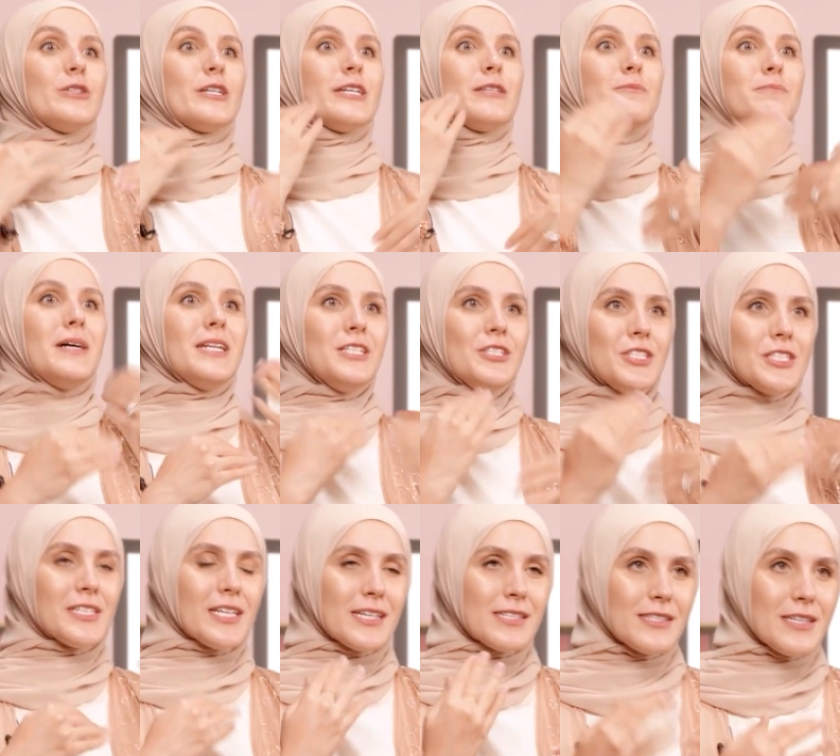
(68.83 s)
تبلشي
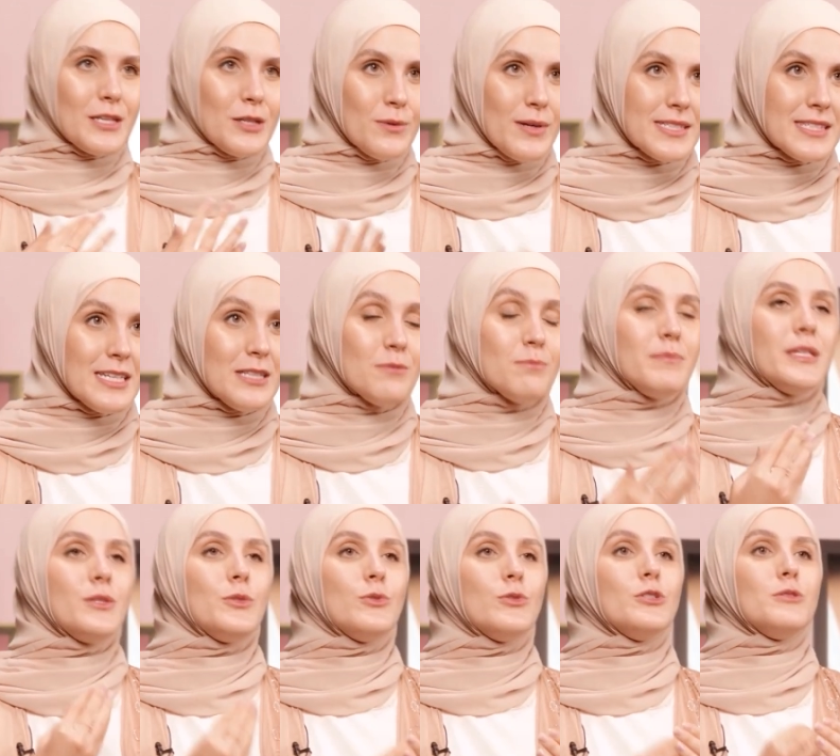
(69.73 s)
تخسري وزن
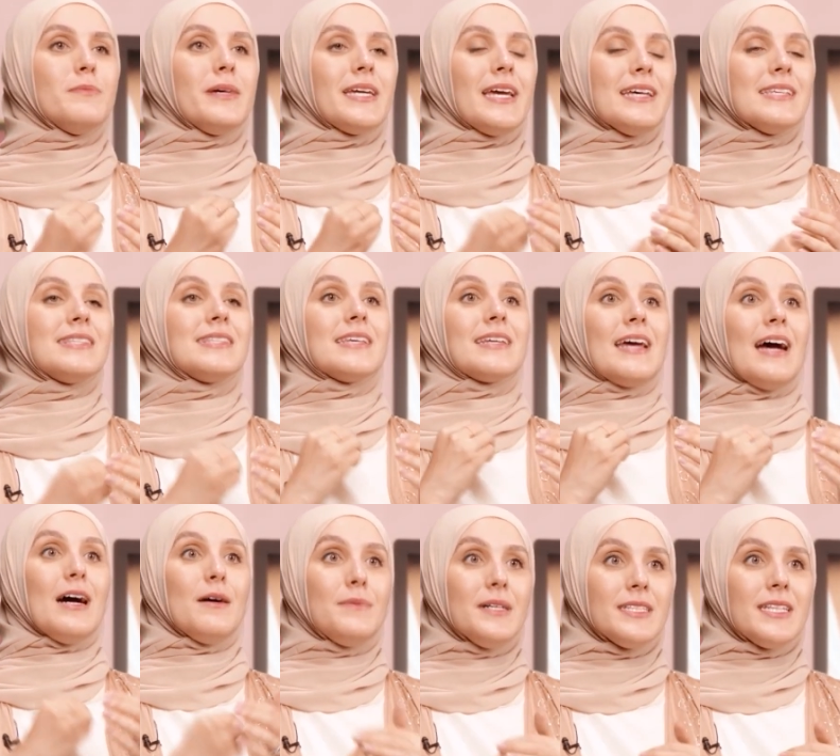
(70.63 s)
بدون ما ياثر
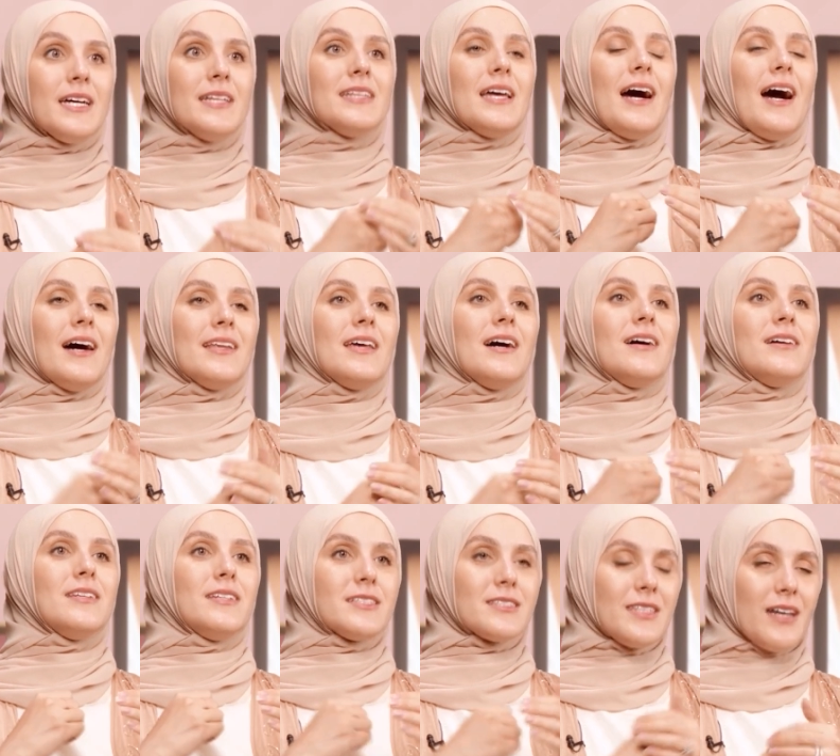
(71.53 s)
ابدا على
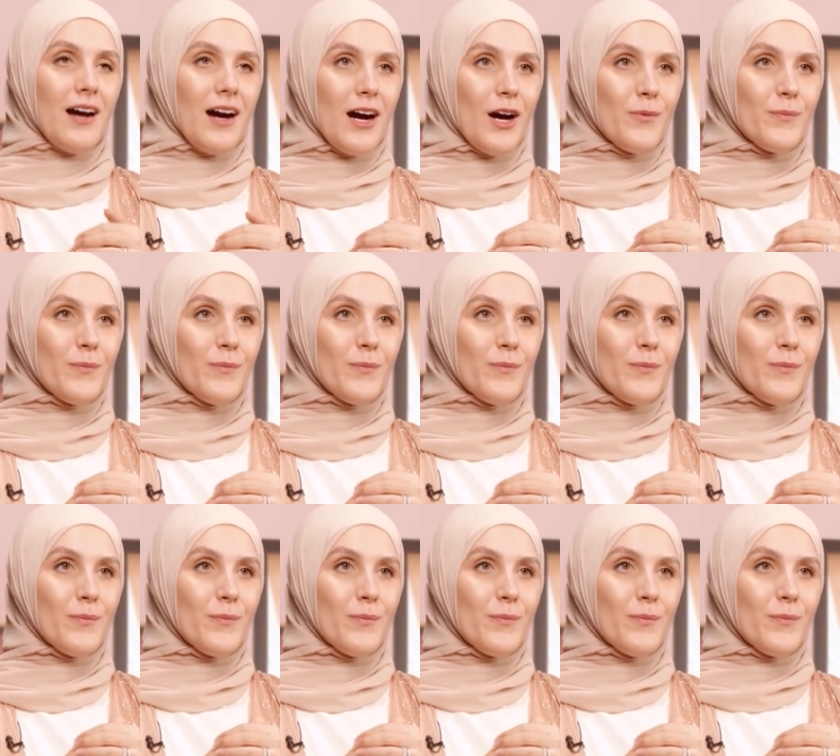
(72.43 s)
الرضاعه